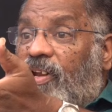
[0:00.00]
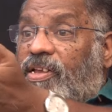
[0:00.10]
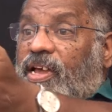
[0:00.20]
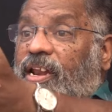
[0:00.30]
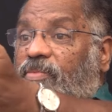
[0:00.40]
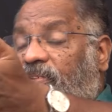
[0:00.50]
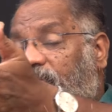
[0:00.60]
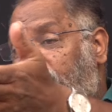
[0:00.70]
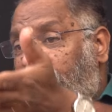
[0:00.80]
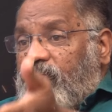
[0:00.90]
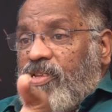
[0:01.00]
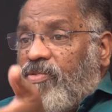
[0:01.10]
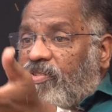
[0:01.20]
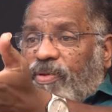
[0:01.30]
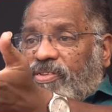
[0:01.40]
உடனே கேரளா படங்கள் நம்ம தூக்கி
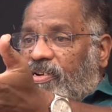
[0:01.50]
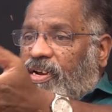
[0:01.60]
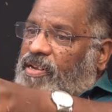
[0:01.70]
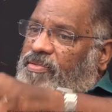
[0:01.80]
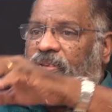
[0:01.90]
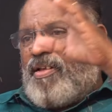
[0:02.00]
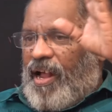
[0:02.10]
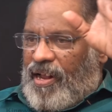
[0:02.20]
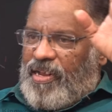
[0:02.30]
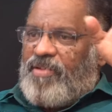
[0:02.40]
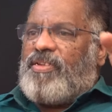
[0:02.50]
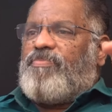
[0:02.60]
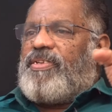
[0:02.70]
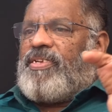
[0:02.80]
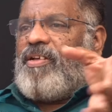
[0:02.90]
வச்சு பேசணும்னு கேட்டோம் அங்கே வந்து
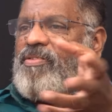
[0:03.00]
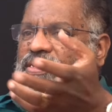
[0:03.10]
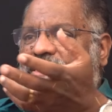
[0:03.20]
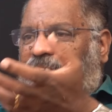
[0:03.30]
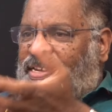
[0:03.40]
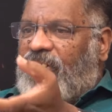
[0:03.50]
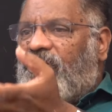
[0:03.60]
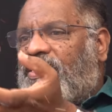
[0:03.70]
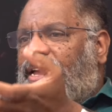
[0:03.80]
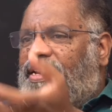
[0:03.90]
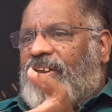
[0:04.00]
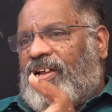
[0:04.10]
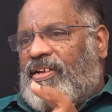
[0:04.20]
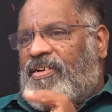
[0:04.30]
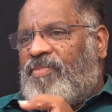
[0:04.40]
பார்த்தீங்கன்னா வந்து கதையோடு
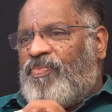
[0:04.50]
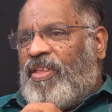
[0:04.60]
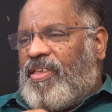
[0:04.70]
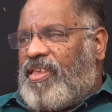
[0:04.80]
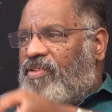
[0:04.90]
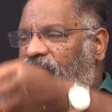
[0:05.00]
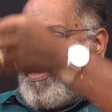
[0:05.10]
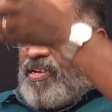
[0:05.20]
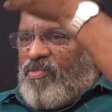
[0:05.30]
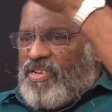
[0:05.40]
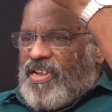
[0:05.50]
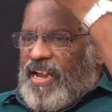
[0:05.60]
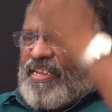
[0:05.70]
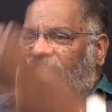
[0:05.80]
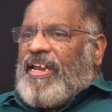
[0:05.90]
இறங்குறாங்க இங்கே இவனுக்கிட்ட முதல்
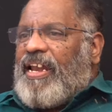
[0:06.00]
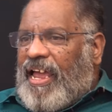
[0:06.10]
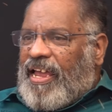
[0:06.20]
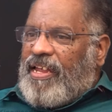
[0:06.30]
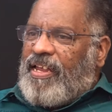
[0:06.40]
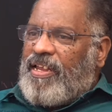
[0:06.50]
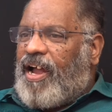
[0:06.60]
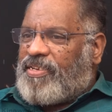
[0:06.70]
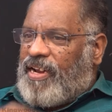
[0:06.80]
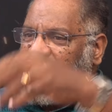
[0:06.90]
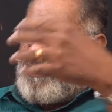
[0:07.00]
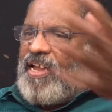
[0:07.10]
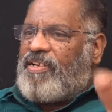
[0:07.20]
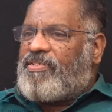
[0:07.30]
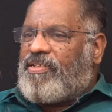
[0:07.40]
கதையே இல்லை அது ரஜிதா
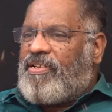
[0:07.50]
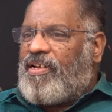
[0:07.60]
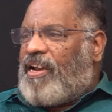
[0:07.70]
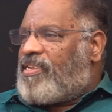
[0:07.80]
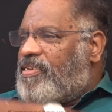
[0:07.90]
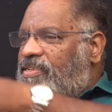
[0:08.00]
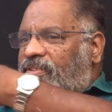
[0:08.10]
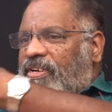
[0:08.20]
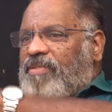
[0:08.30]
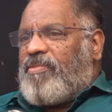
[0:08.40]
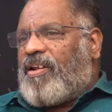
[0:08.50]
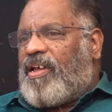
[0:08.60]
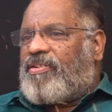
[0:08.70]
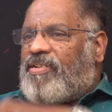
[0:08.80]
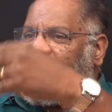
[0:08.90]
இருக்கட்டும் அல்லது
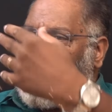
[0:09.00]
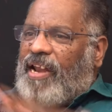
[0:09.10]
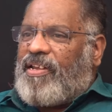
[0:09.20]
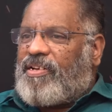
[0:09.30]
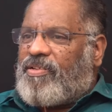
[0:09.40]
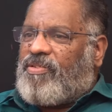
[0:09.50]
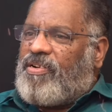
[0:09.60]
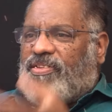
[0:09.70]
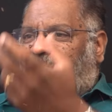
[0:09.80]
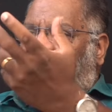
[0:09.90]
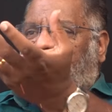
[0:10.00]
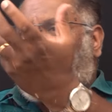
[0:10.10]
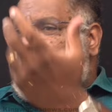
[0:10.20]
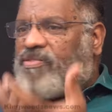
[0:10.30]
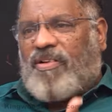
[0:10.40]
வெற்றிமாறனாக இருக்கட்டும் யாருனா இருக்கட்டும் ஒன்று ஜாதி பிடிச்சின்னு